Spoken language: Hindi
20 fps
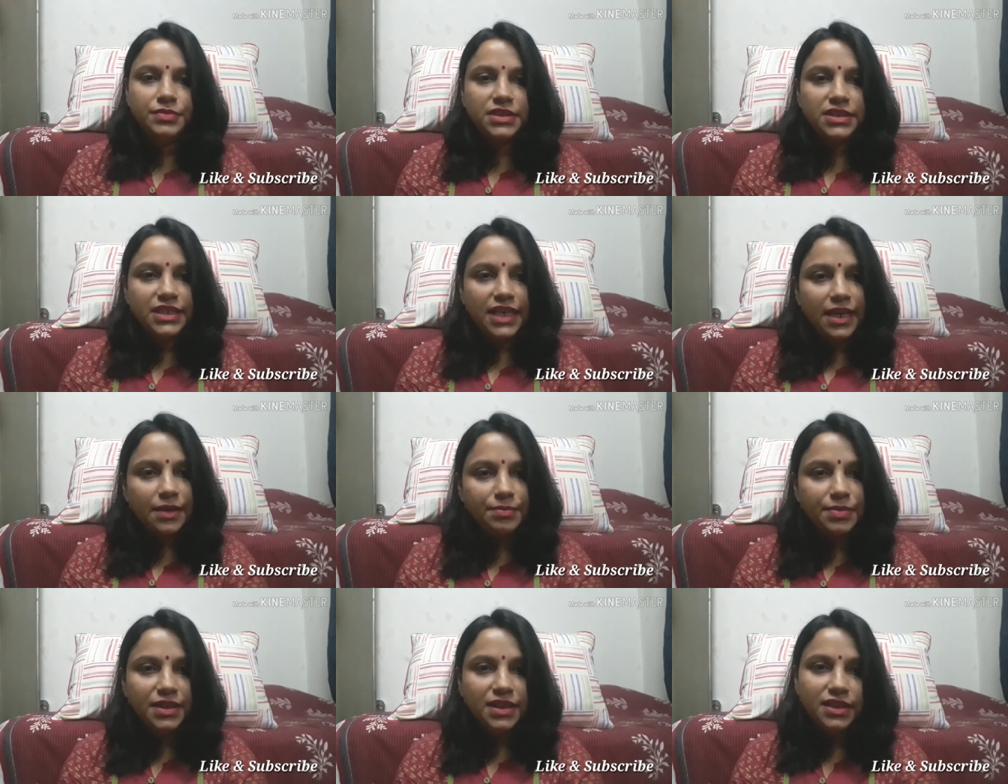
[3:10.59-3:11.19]

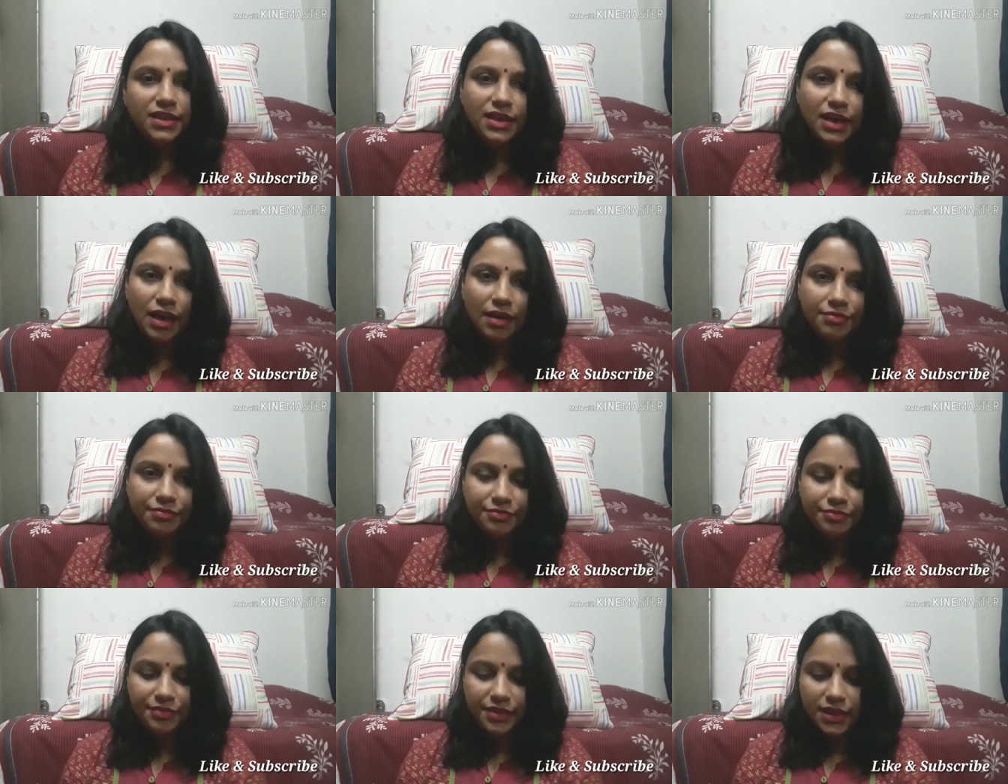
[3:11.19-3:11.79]
ये भी
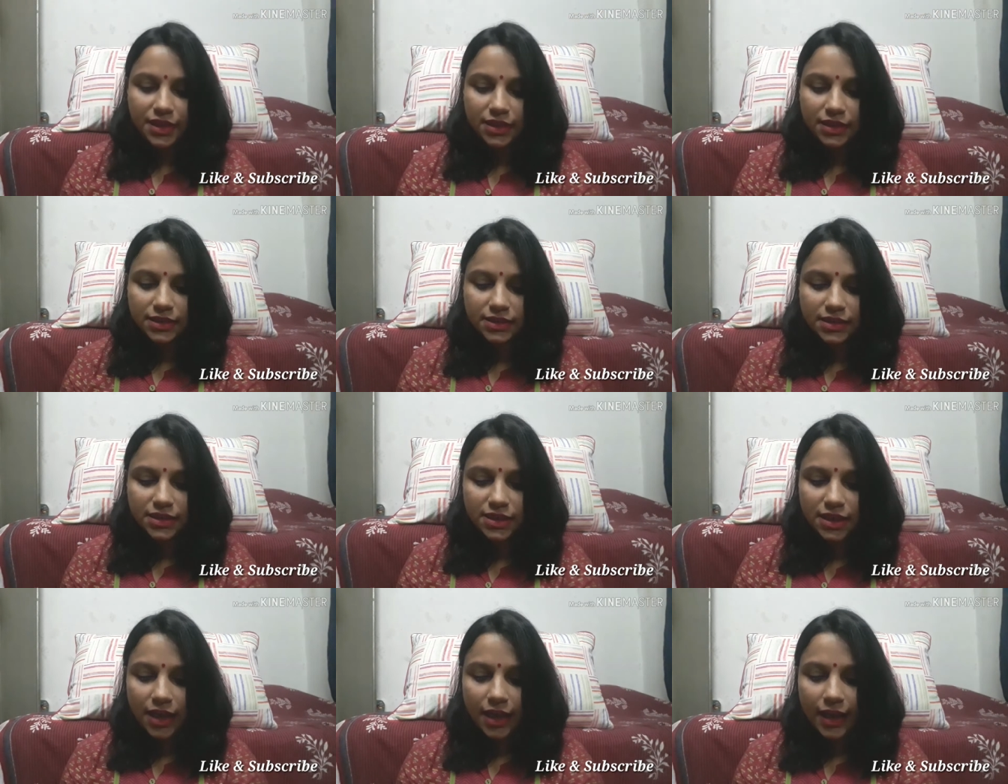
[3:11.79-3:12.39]
काफ़ी
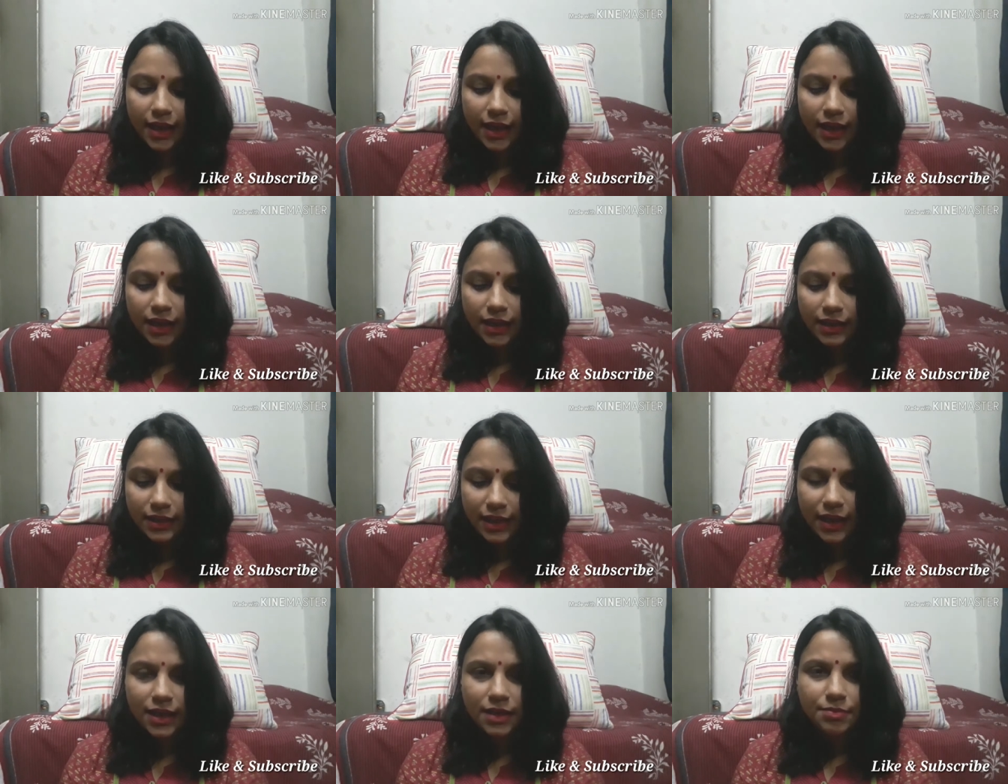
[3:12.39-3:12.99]
अच्छा है
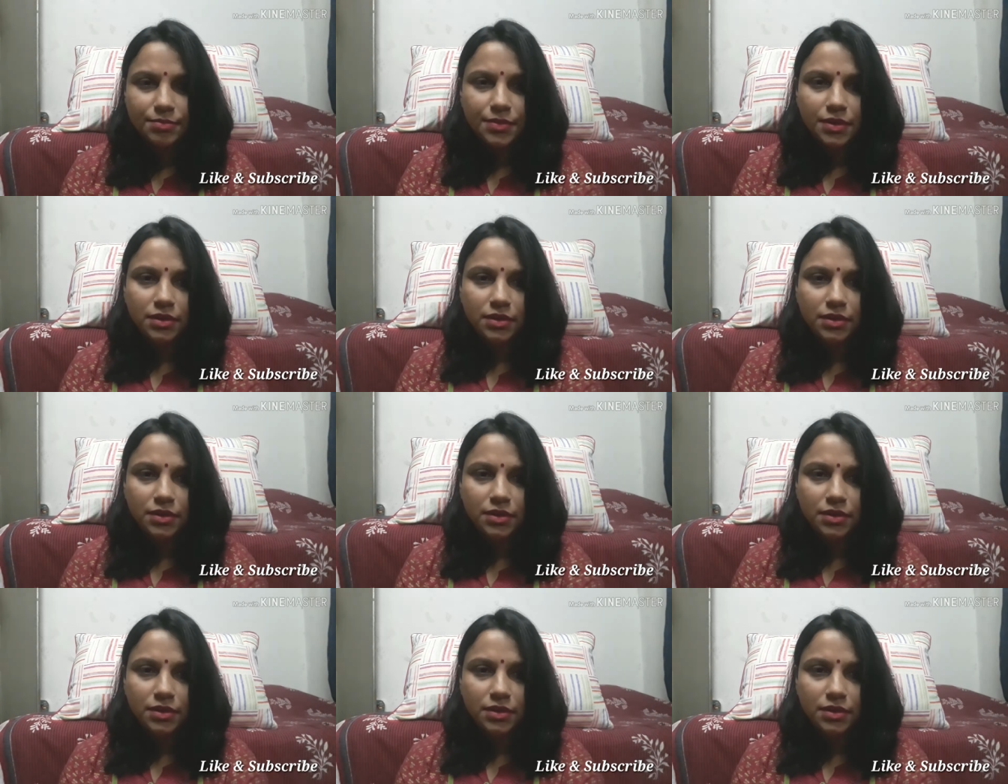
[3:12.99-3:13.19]
ये